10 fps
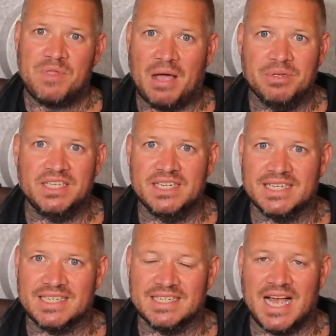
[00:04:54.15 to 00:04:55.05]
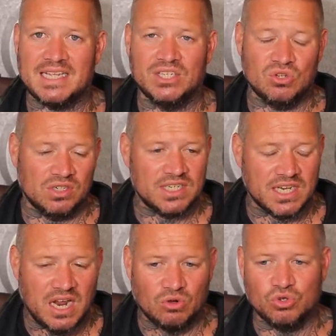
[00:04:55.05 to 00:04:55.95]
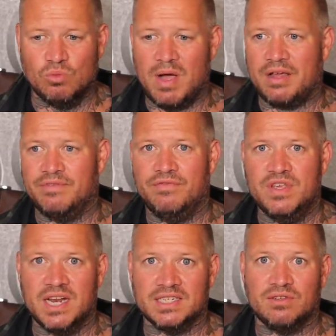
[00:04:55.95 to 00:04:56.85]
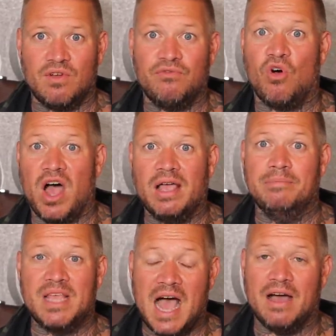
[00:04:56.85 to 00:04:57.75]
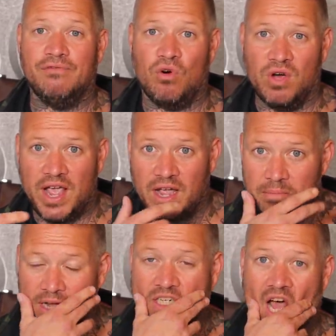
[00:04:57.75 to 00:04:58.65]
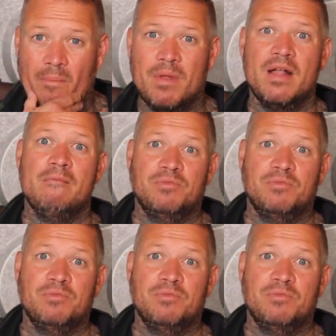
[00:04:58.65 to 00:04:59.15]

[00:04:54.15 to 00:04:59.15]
Habe ich Ihnen das gesagt, Sie sollen das genauso machen, wie wir das vor einem Jahr vorher gemacht haben.